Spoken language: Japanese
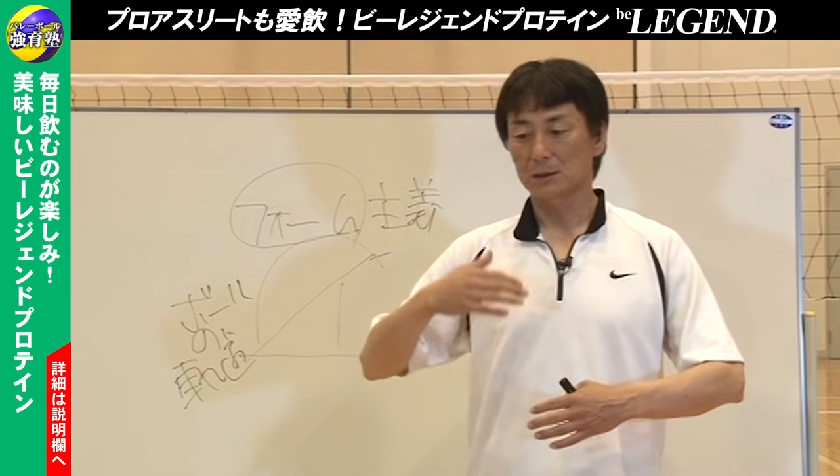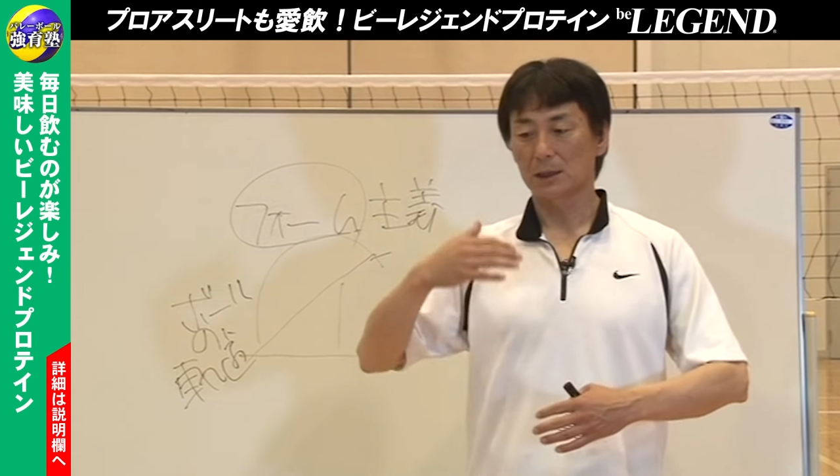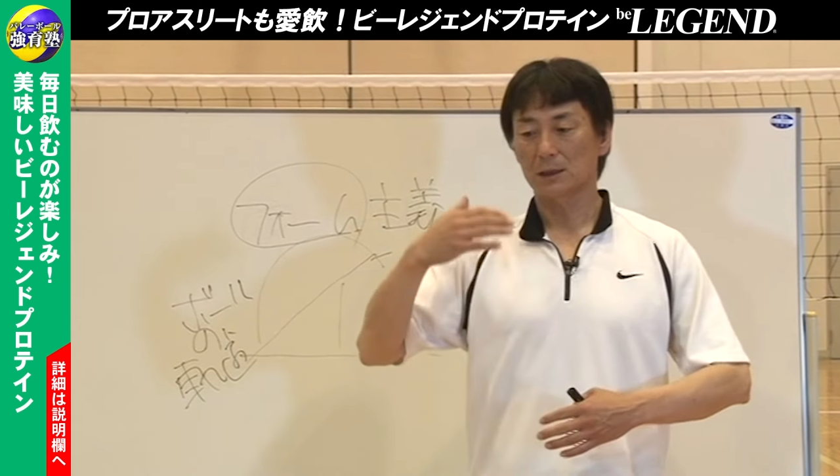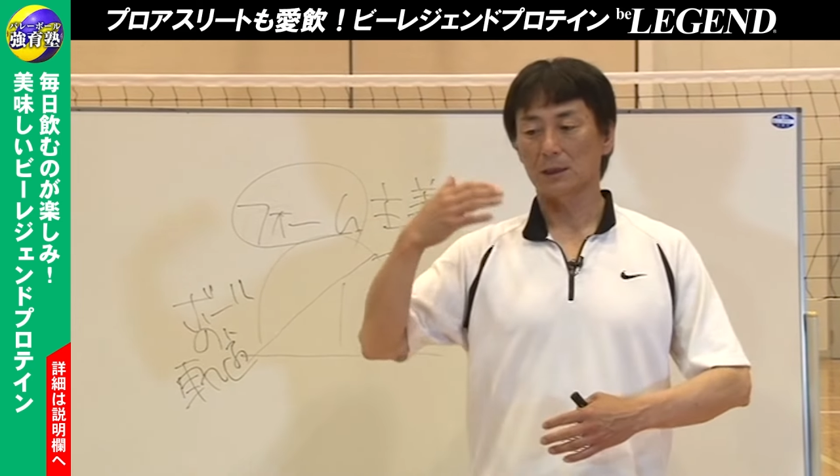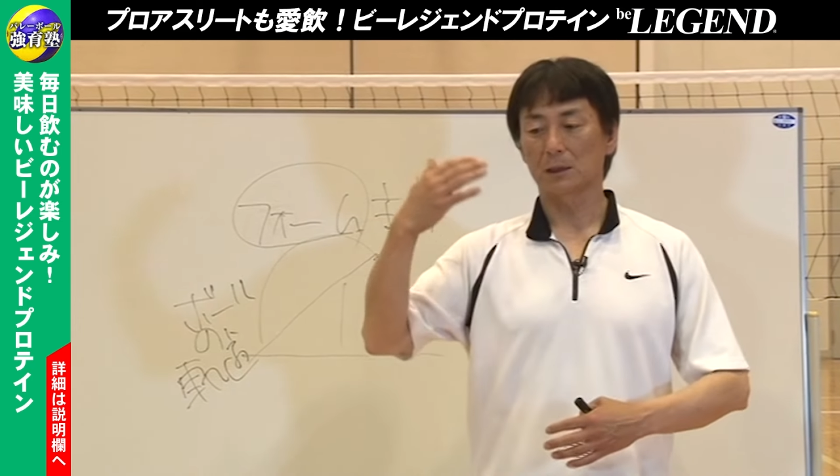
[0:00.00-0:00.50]

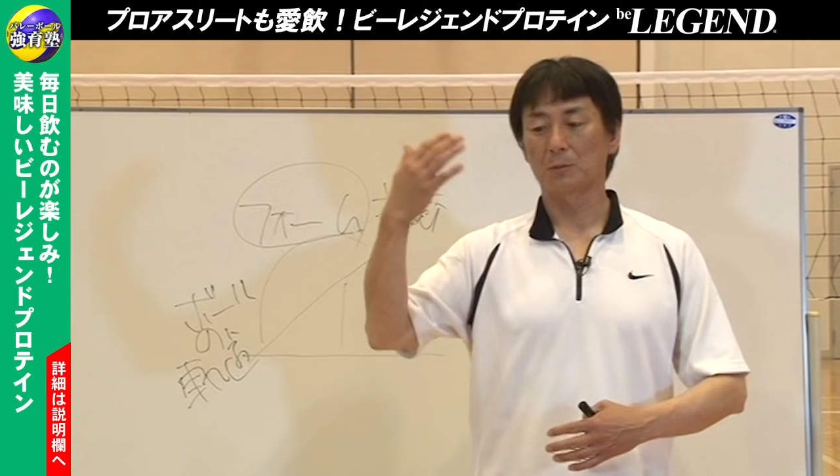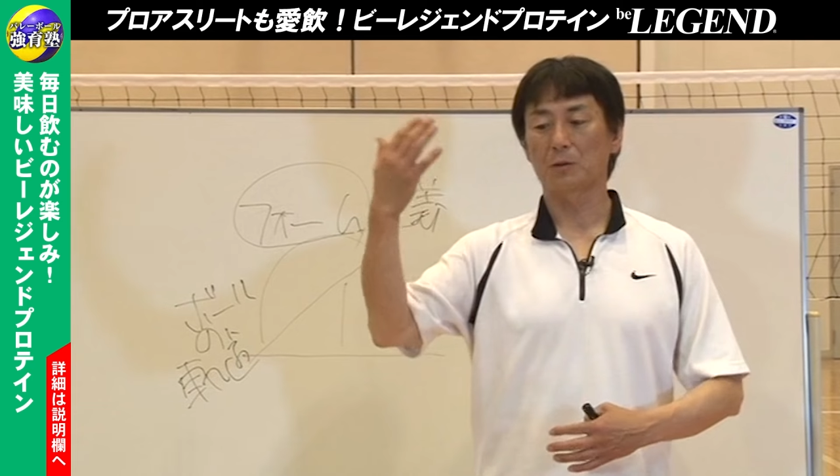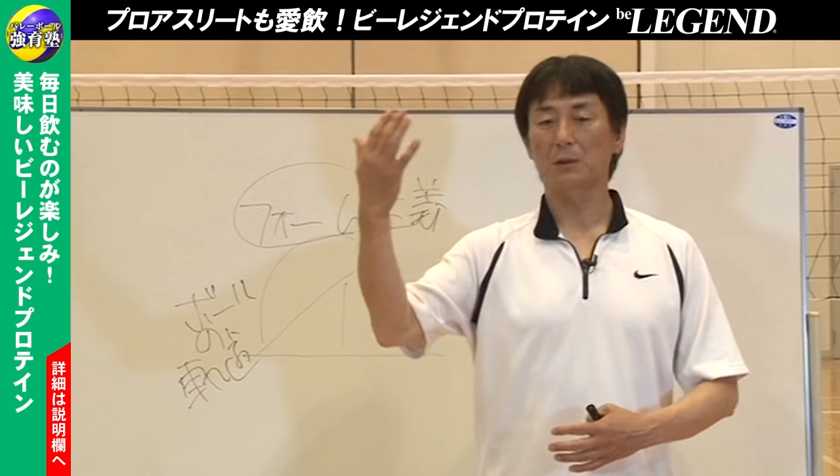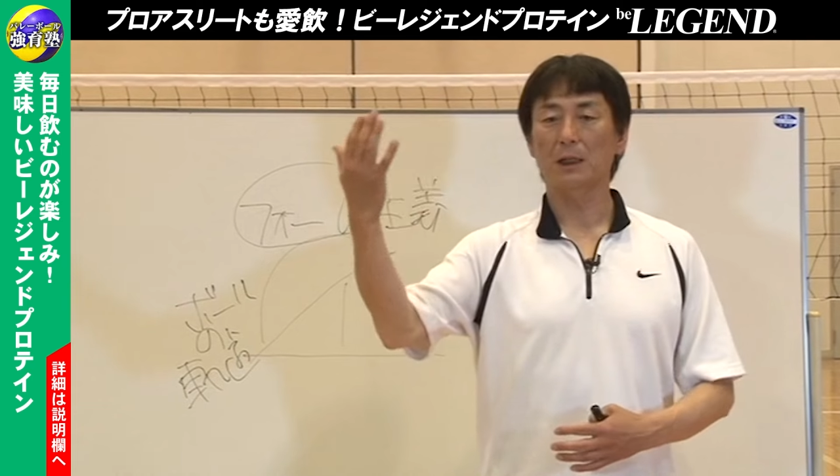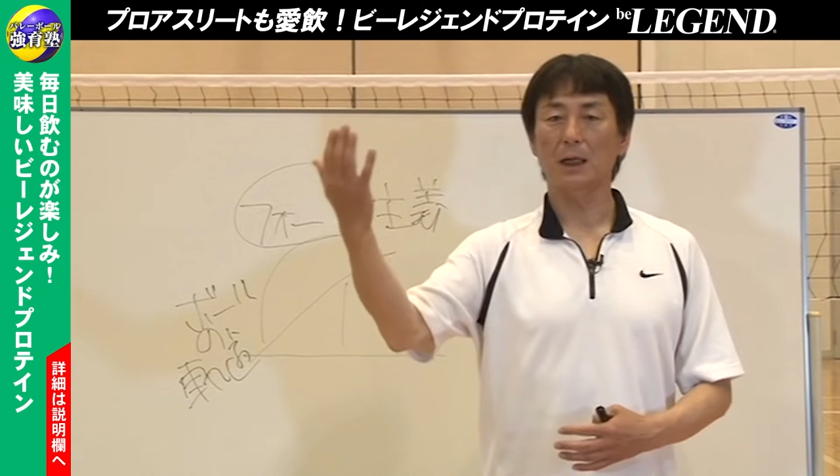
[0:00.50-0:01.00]
セッターに
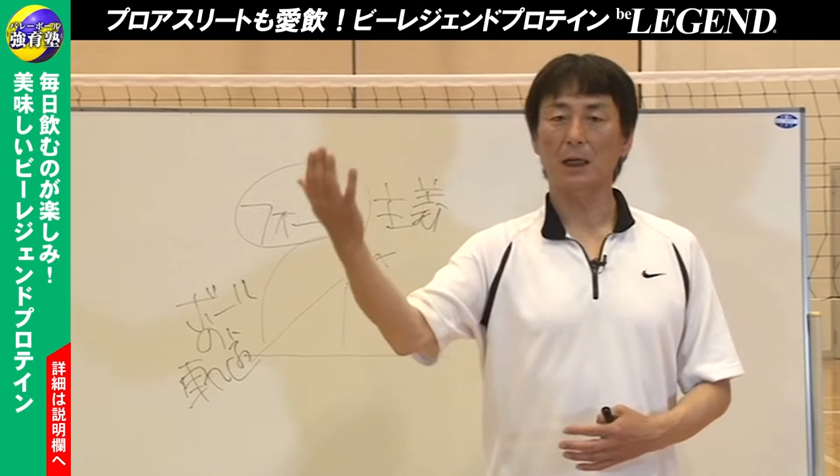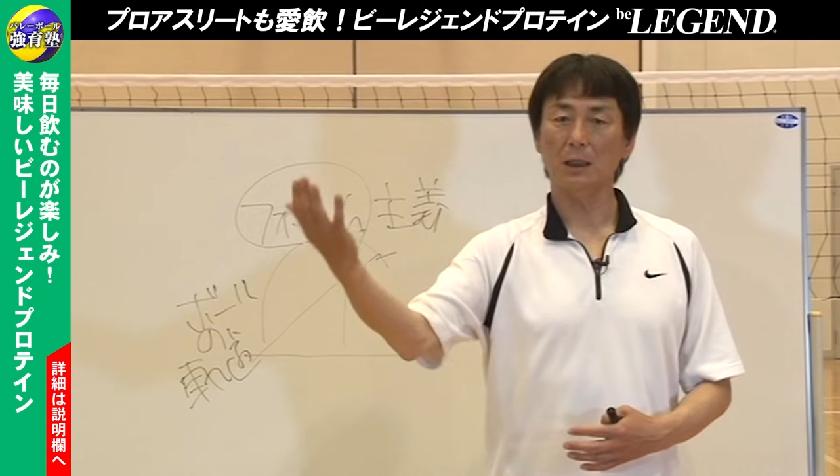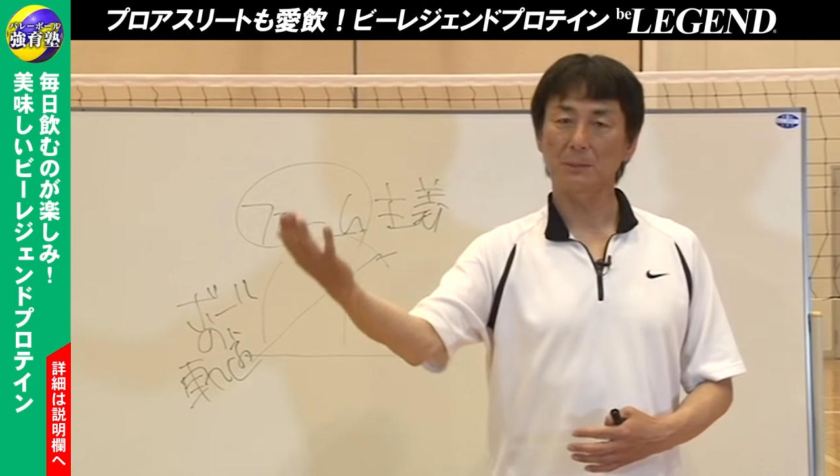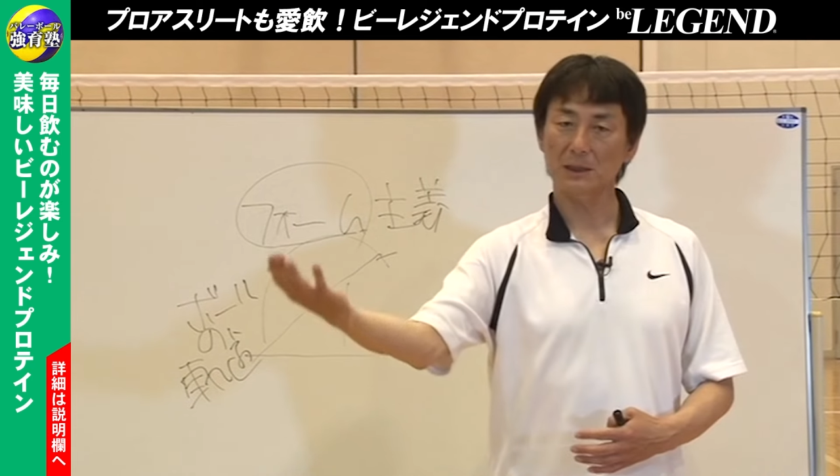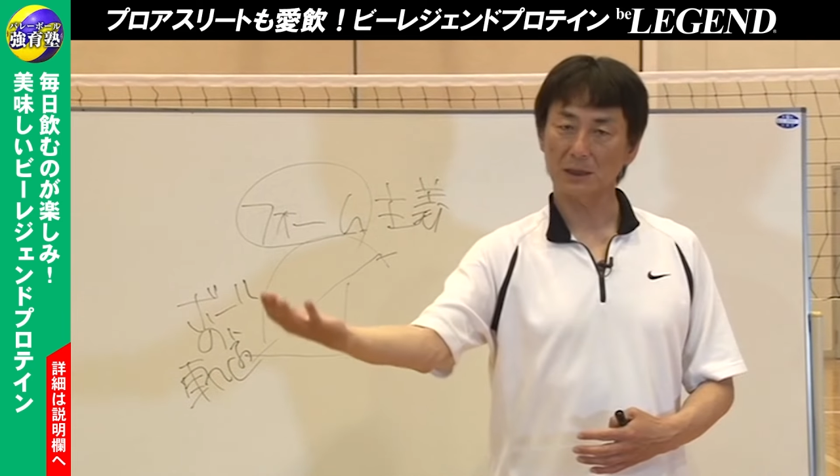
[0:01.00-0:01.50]
ボールが返
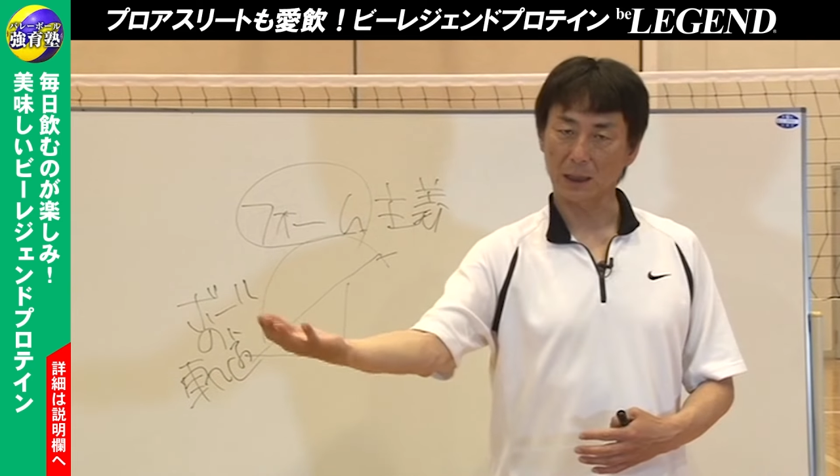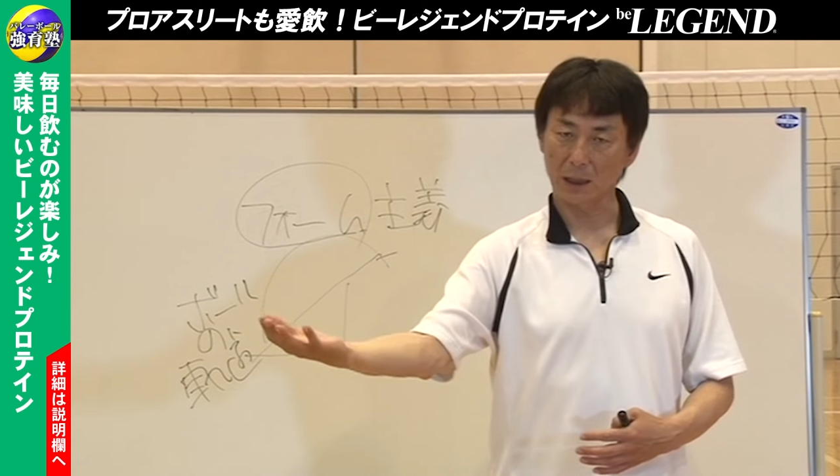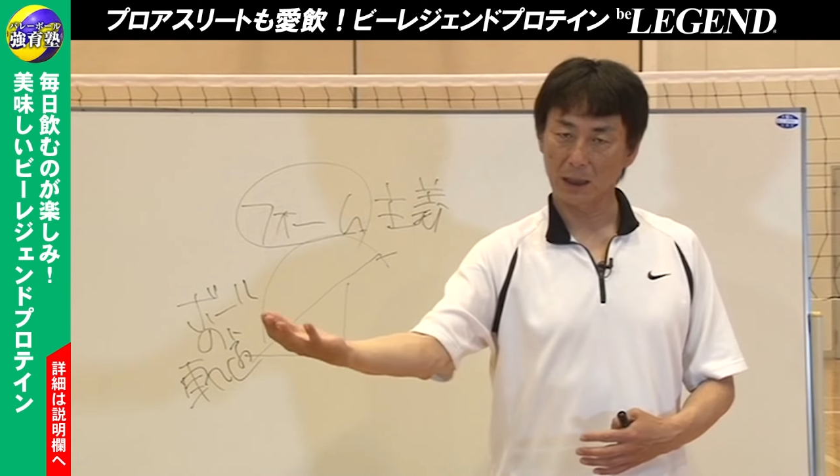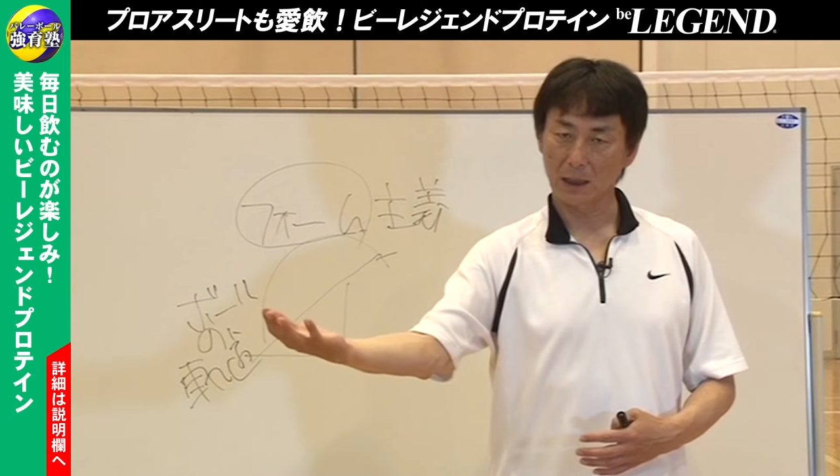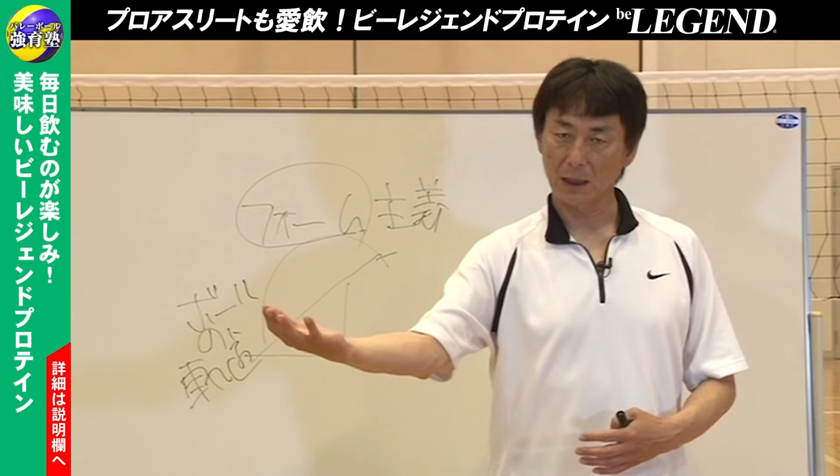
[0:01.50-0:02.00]
りました